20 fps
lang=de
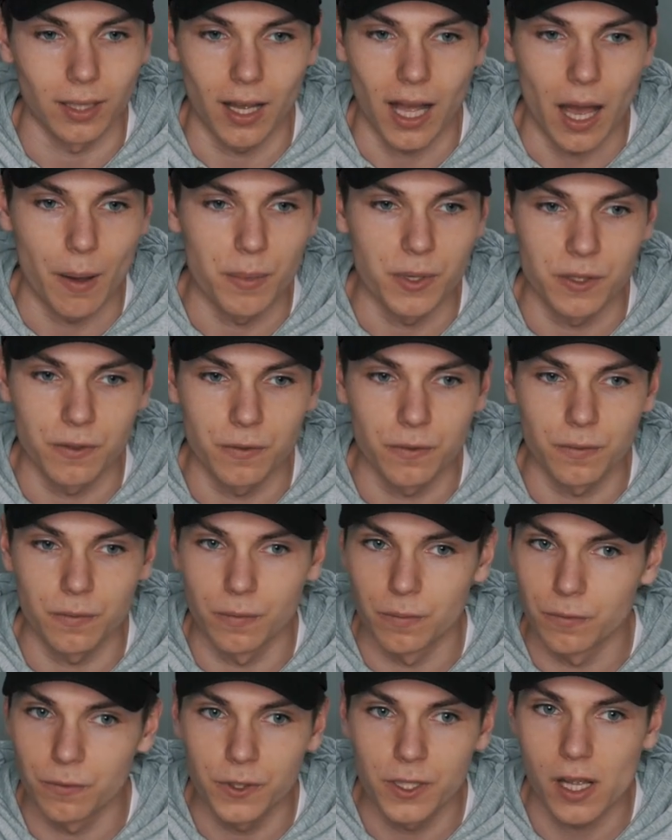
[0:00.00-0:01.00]
habe ich
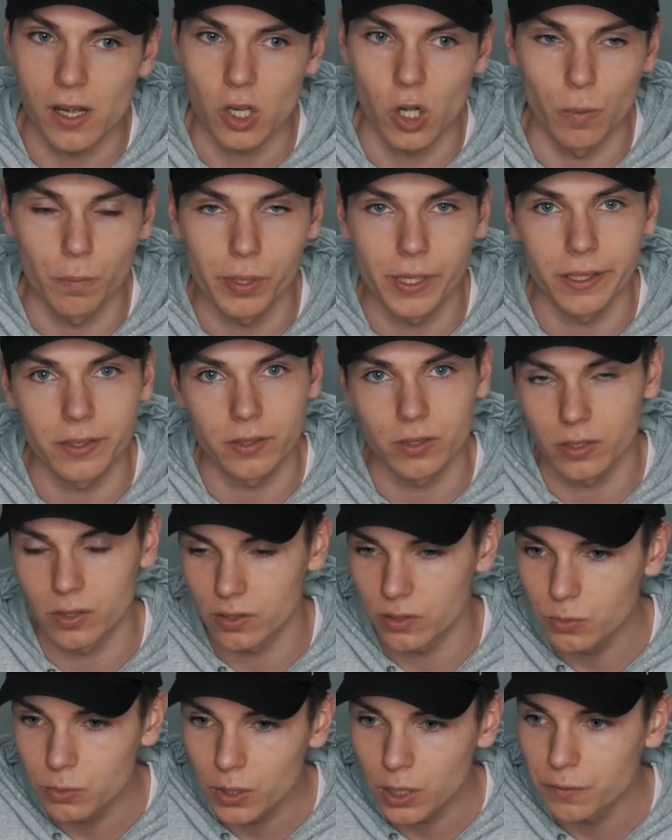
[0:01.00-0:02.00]
wieder komplett
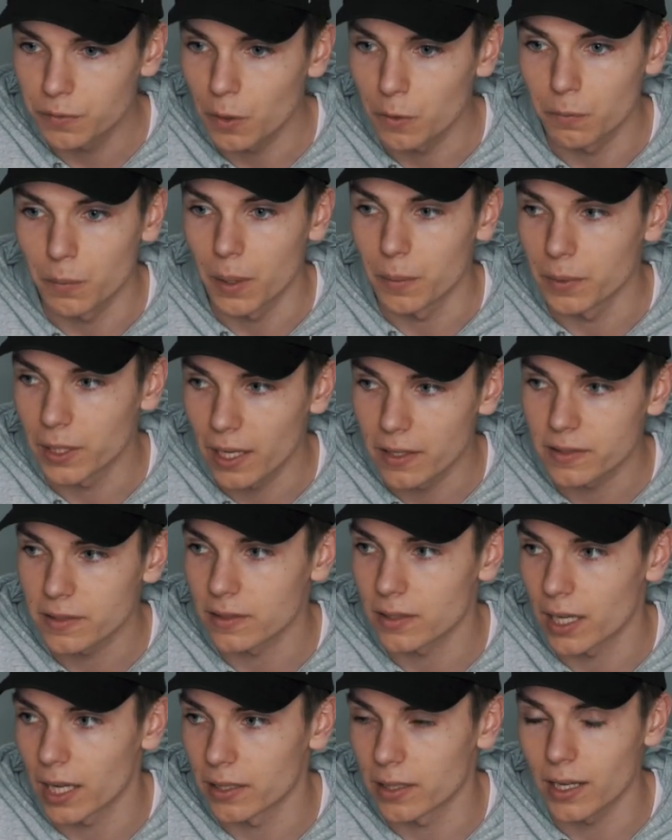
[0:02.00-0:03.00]
Zugriff auf meinem
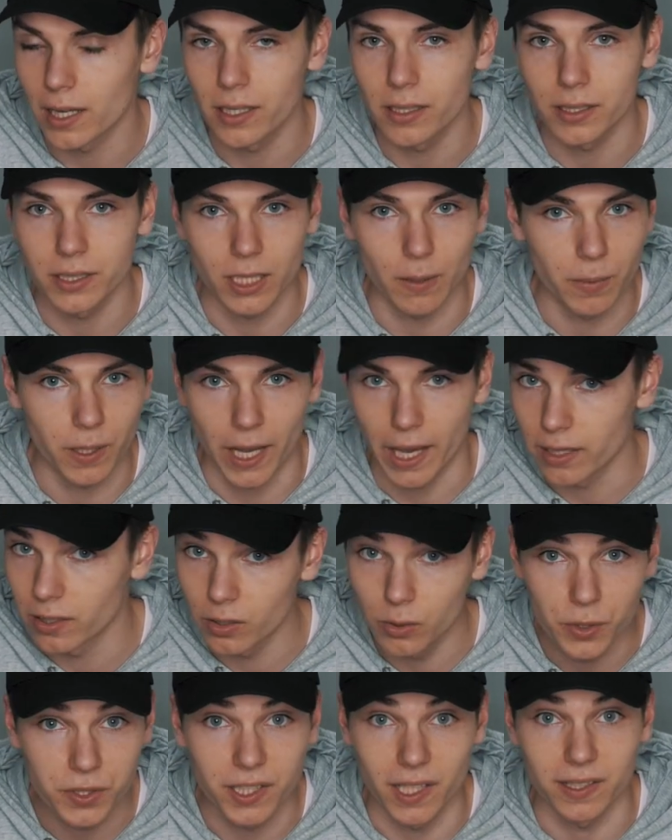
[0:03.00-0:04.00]
ganzen Kanal. Ich habe
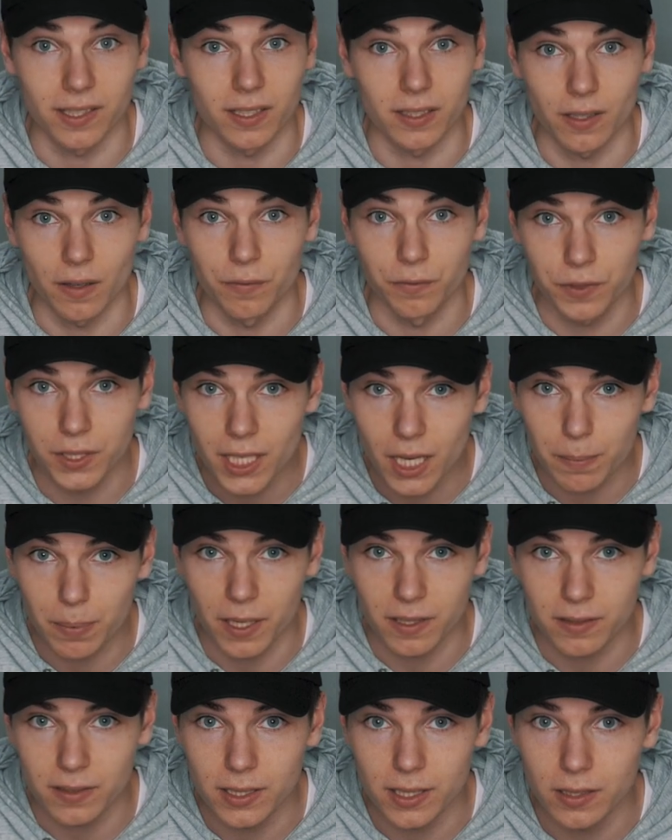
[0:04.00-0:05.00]
keine Lust, dass das dann wieder
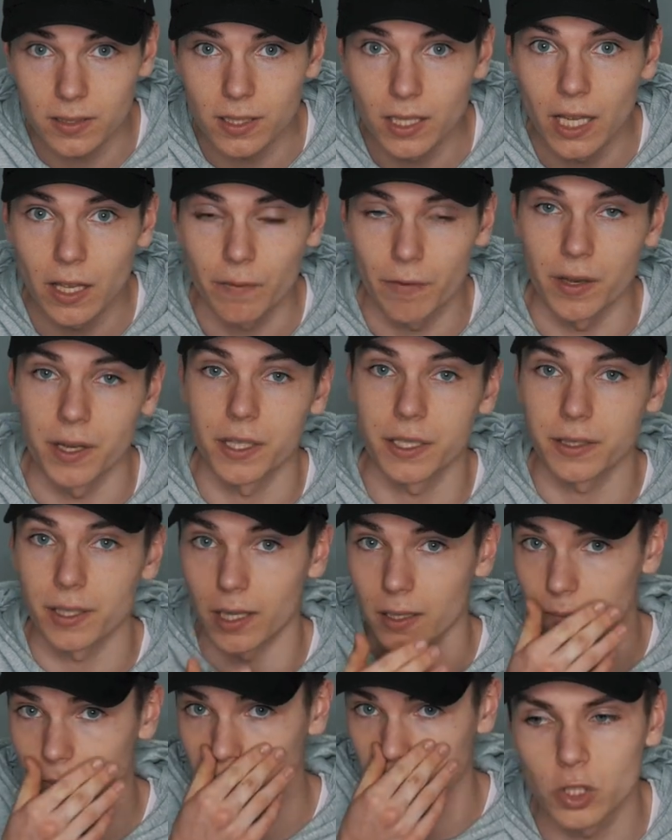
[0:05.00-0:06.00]
passiert, wenn ich
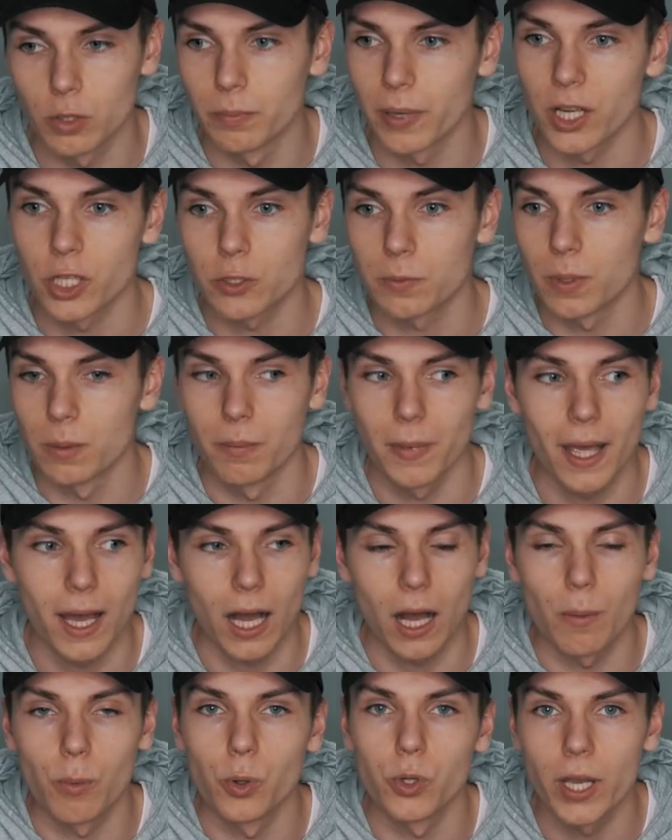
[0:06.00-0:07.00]
dann zum Beispiel
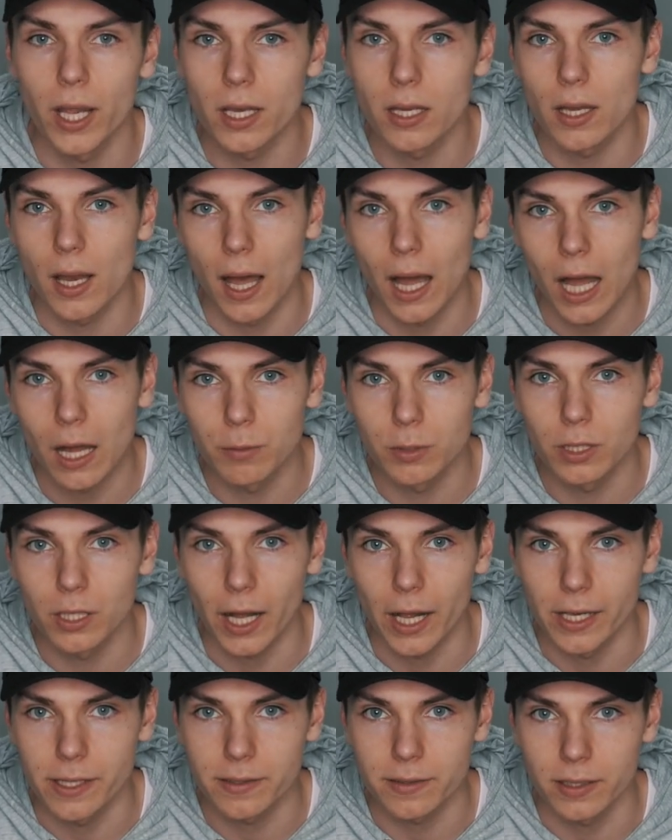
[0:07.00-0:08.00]
mehr Abonnenten
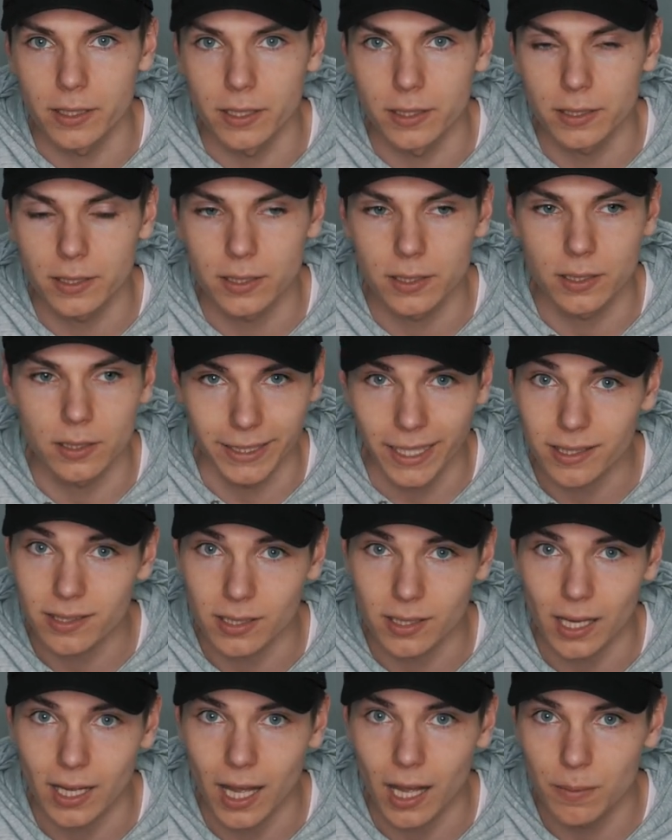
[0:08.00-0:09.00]
habe, als ich
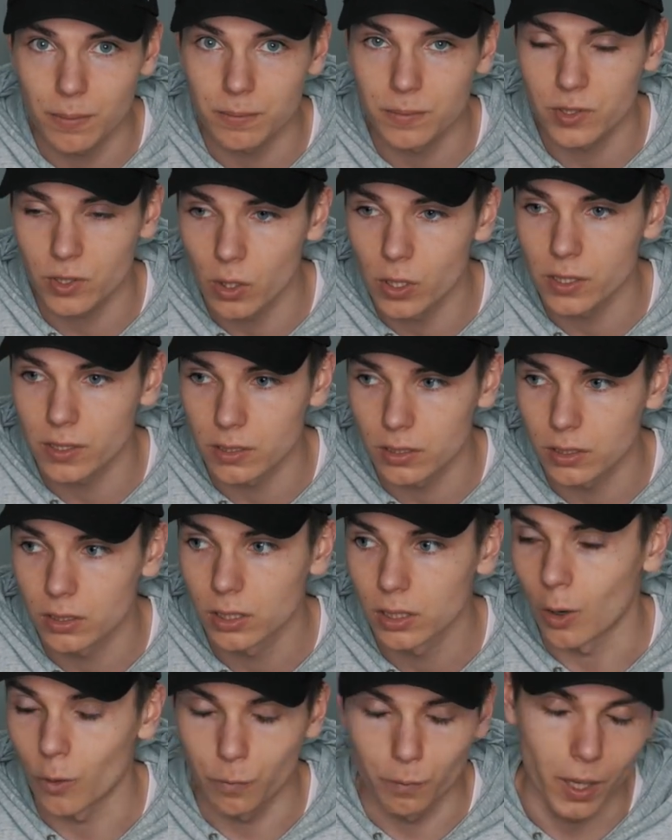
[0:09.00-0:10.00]
jetzt haben
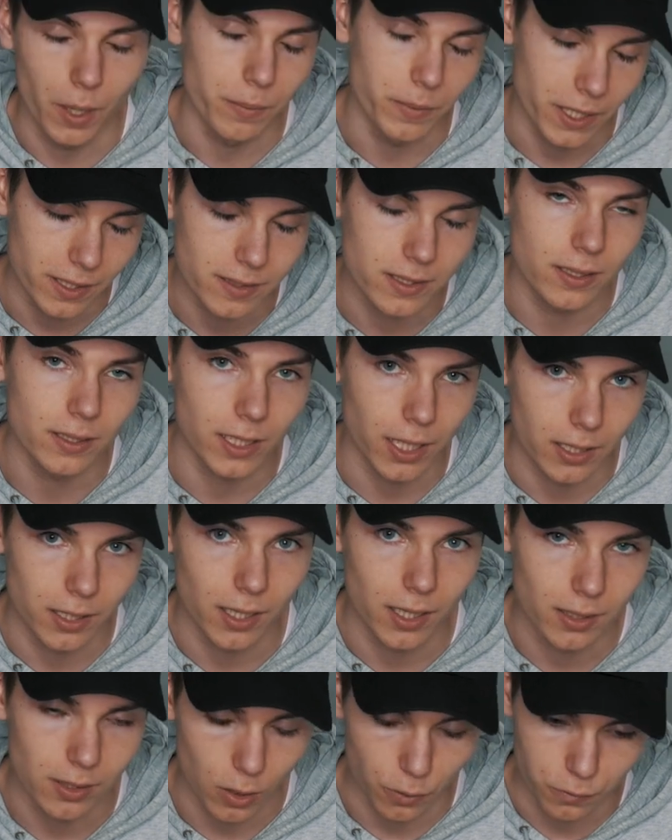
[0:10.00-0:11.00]
sollte auf meinem jetzigen
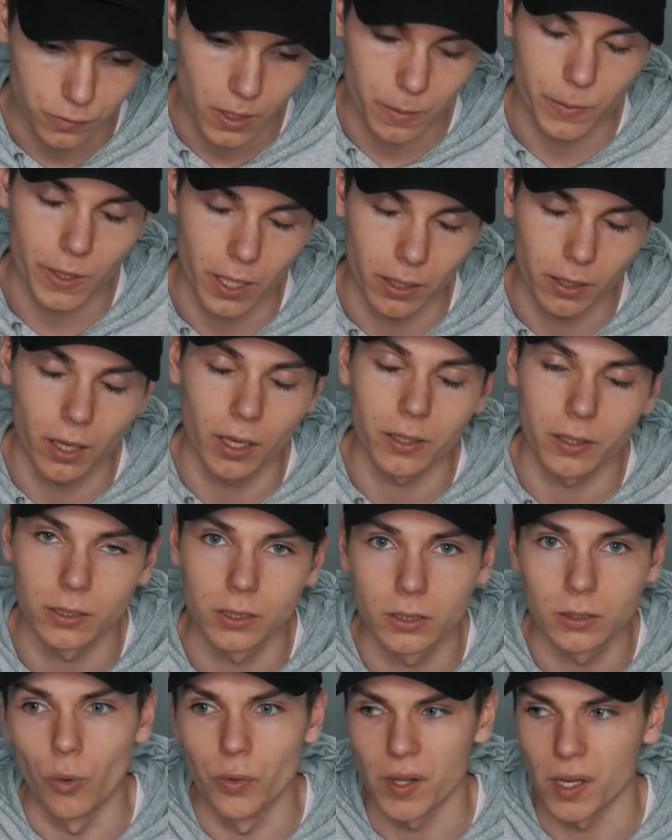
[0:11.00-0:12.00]
Kanal, auf dem Kanal
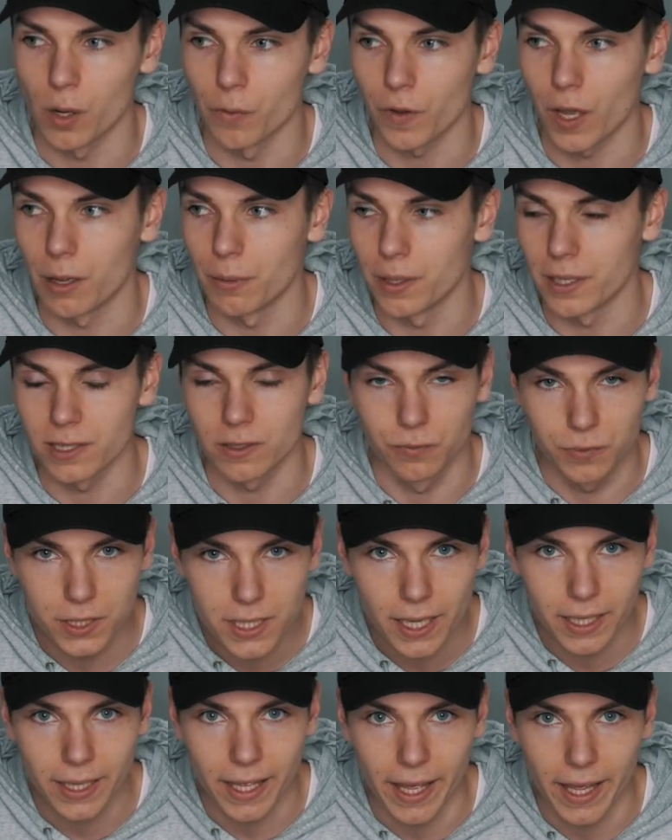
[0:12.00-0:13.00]
hier und dann auf einmal es
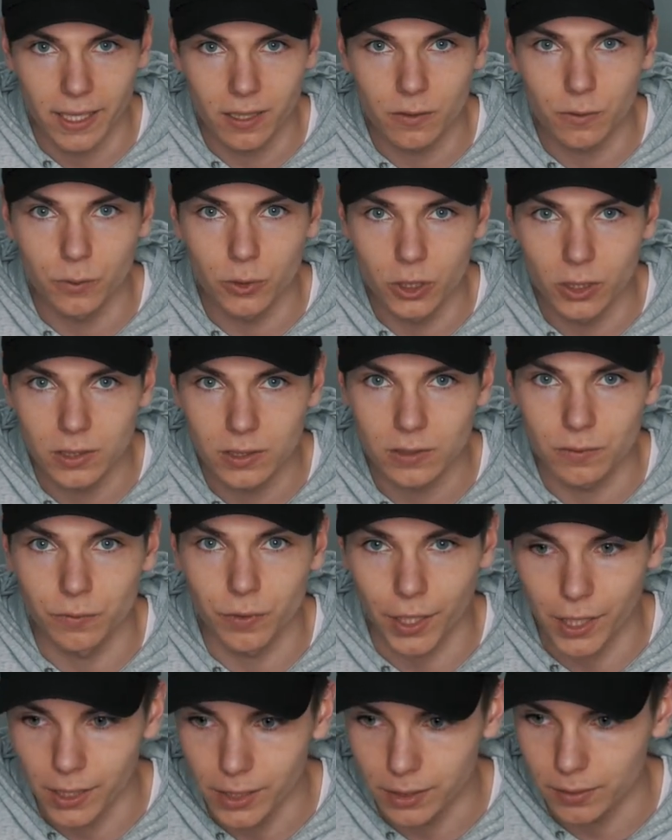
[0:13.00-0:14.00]
wieder gehackt wird,
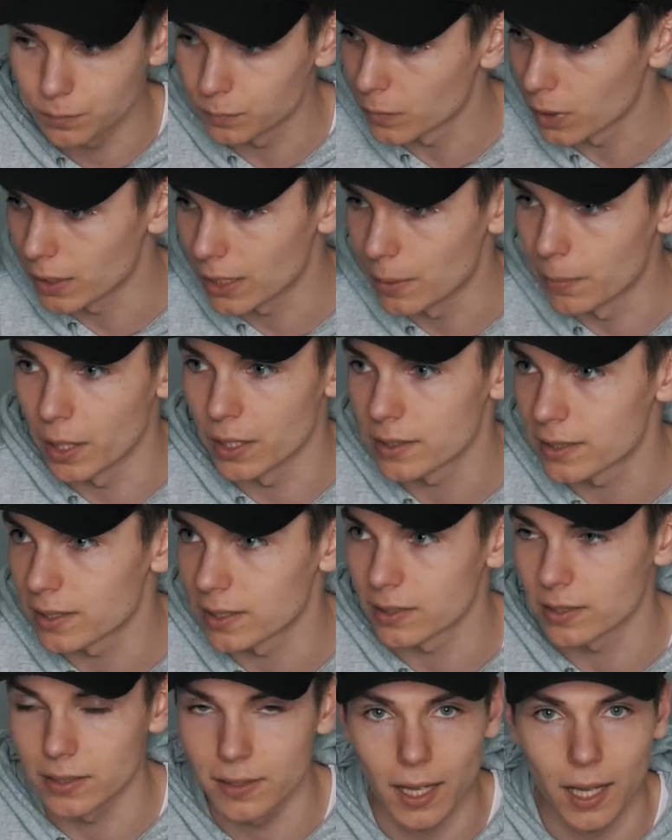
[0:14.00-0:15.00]
weil jemand
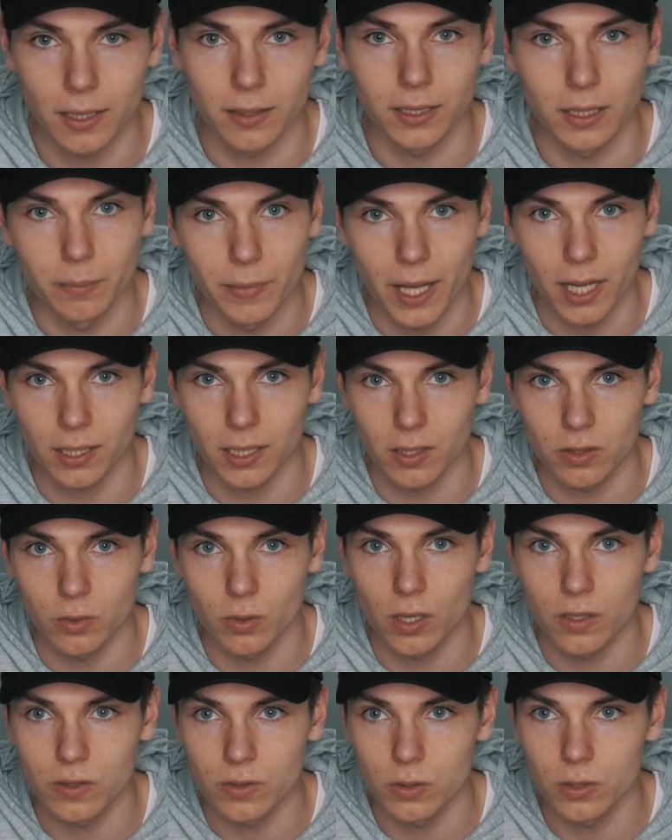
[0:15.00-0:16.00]
sich die Daten gemerkt hat
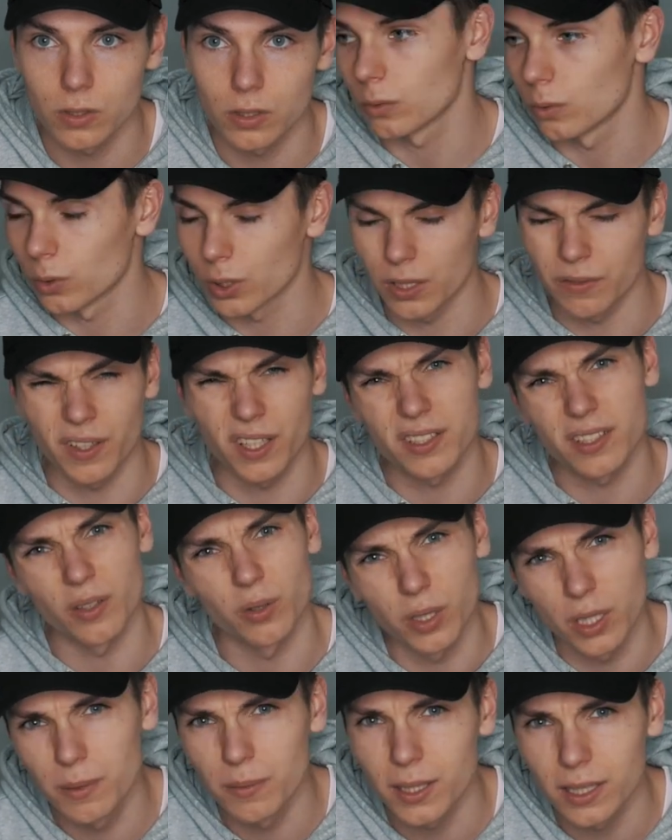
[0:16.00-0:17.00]
oder so oder was
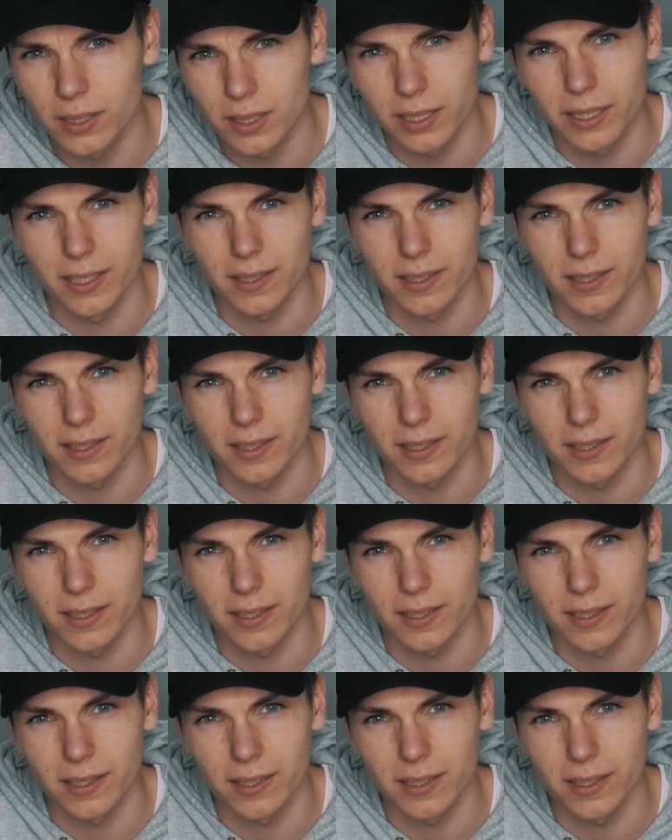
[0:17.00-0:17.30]
auch immer.